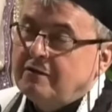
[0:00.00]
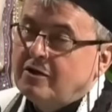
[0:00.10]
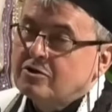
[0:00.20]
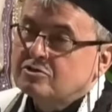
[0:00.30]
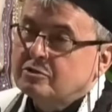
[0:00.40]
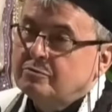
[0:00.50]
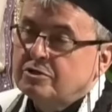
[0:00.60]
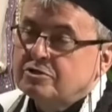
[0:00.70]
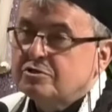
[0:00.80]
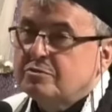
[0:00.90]
na
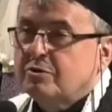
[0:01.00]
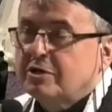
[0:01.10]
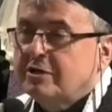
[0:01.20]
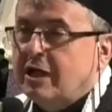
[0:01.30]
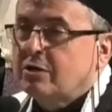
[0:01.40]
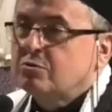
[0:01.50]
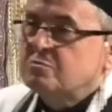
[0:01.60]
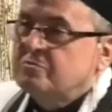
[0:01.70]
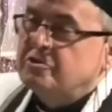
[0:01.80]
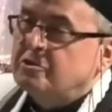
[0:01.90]
osobności mogę na
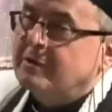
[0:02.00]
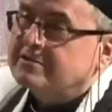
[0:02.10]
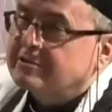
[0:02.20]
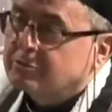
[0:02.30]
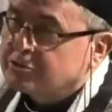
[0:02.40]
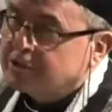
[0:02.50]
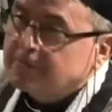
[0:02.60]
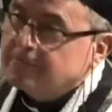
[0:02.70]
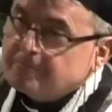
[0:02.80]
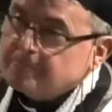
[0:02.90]
głos mówić o Matce Bożej.